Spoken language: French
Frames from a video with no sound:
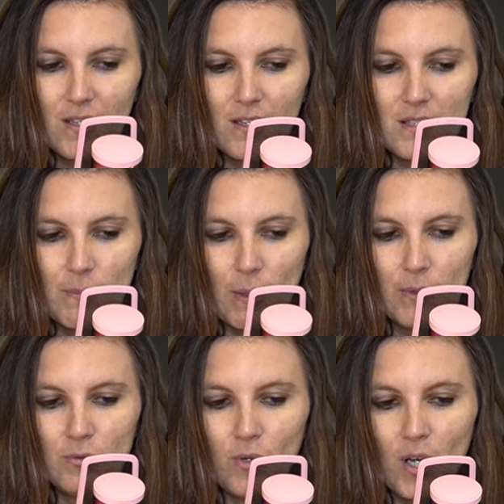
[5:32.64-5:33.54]
Et ça
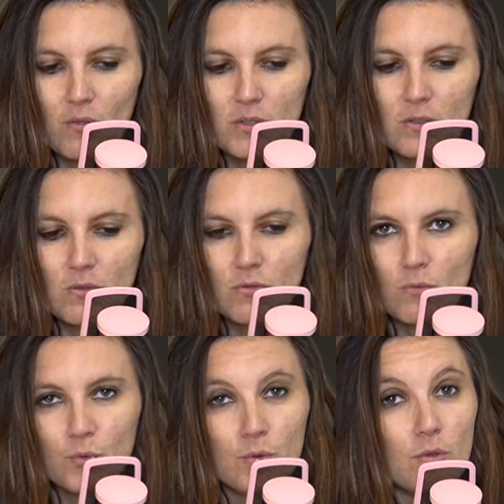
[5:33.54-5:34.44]
permet d'ouvrir une
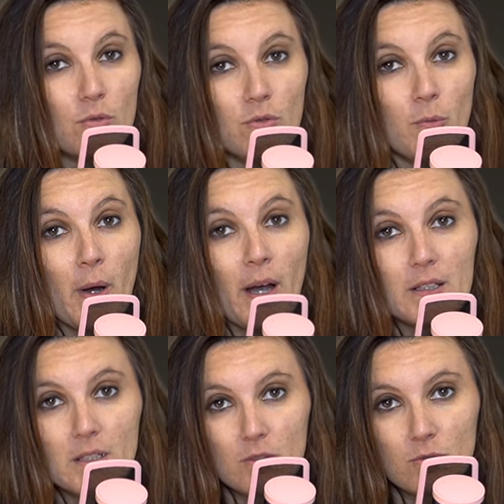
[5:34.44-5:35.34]
discussion plutôt que de se
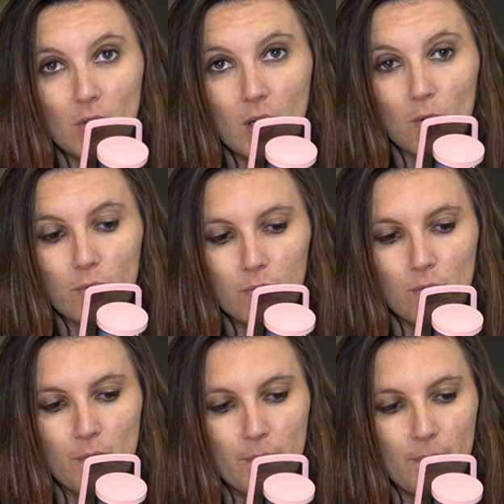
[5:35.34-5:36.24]
braquer sur un
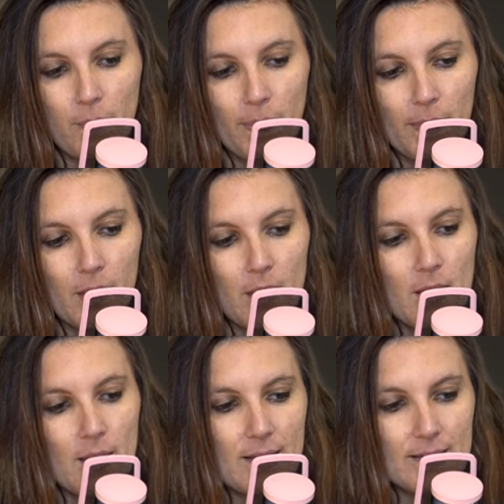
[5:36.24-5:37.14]
refus.
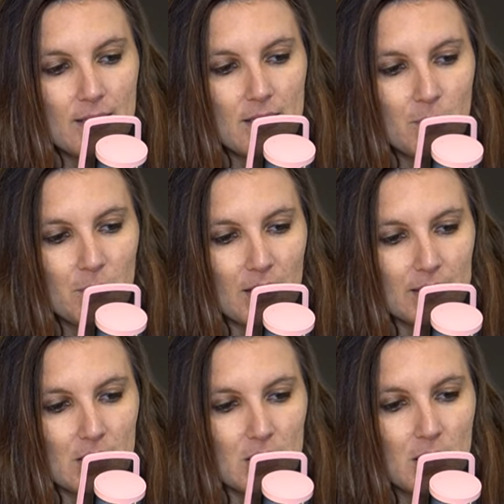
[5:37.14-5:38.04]
Septième
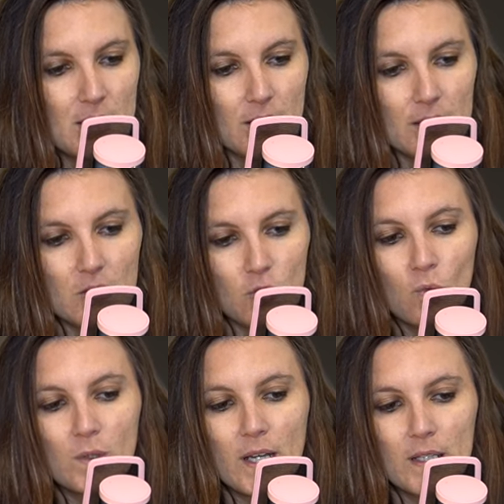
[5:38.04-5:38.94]
stratégie, c'est les
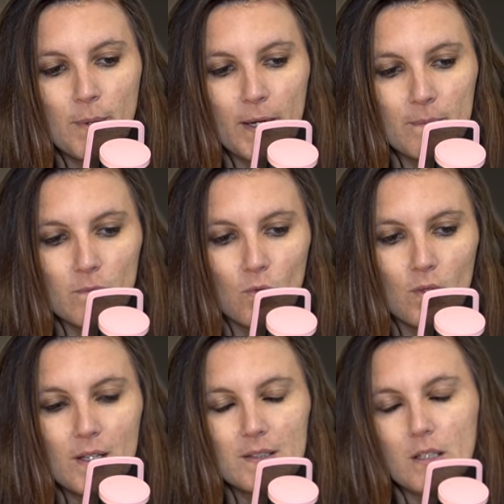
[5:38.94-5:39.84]
questions calibrées.
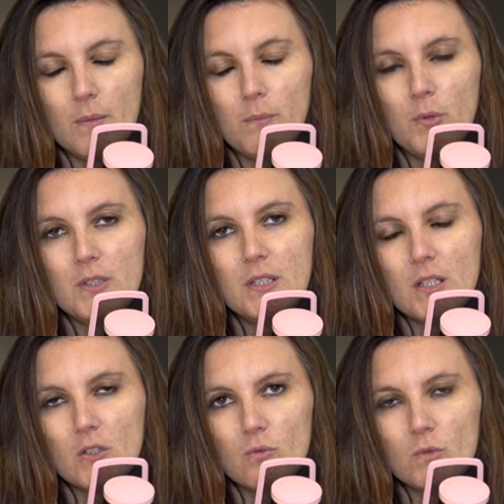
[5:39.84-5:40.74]
Donc là, c'était poser des
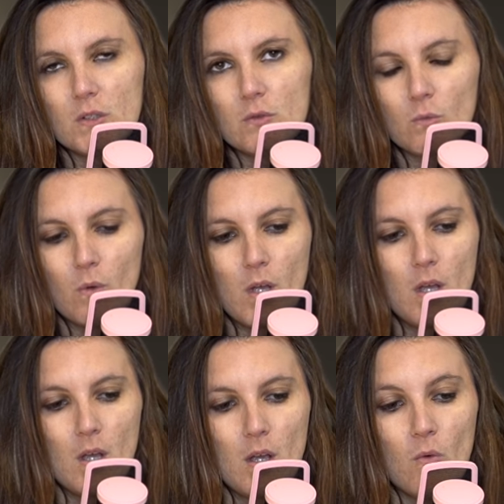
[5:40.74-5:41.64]
questions qui sont
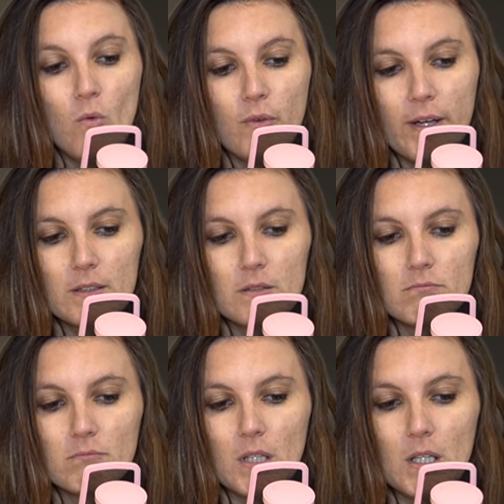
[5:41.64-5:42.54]
ouvertes
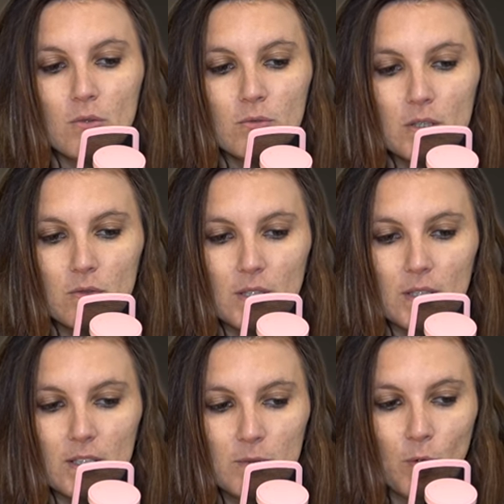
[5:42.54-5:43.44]
et non
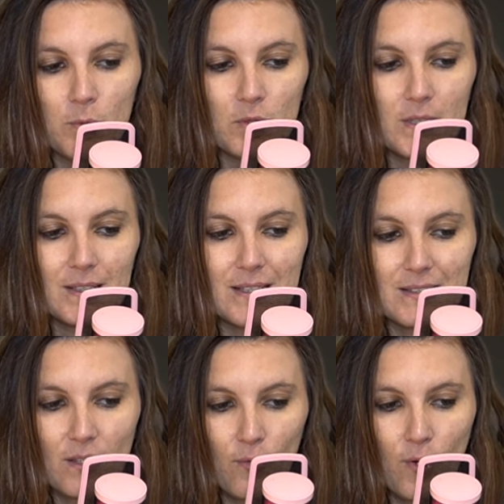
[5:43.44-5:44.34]
accusatrices pour obtenir
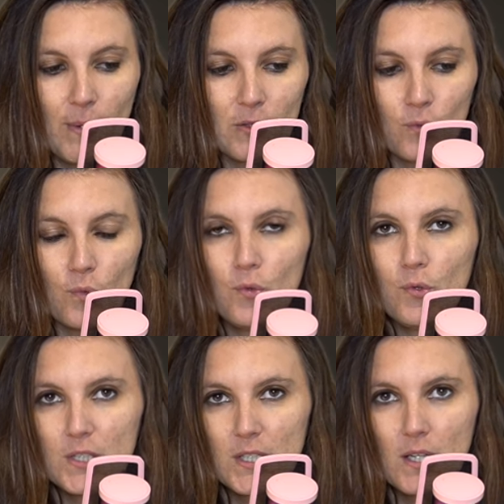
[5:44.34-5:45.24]
des informations
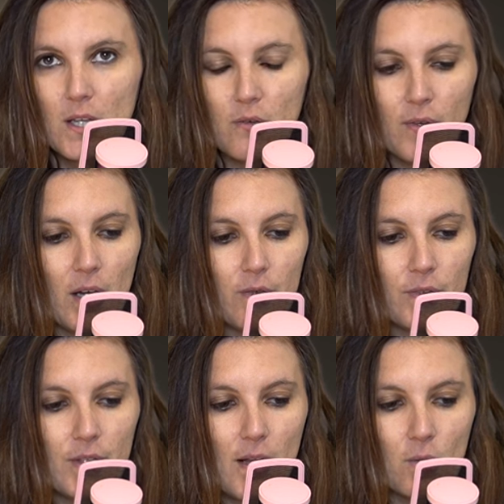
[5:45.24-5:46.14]
utiles et faire
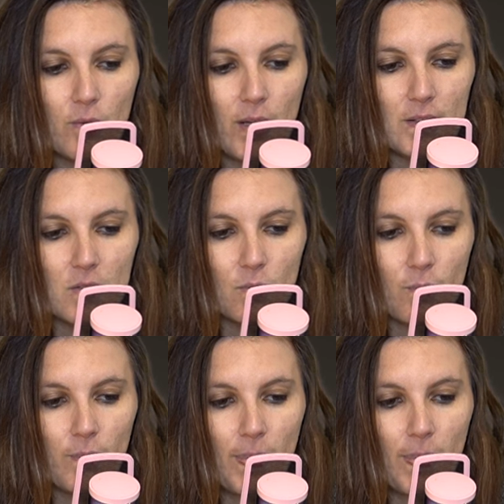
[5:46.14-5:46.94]
avancer la conversation.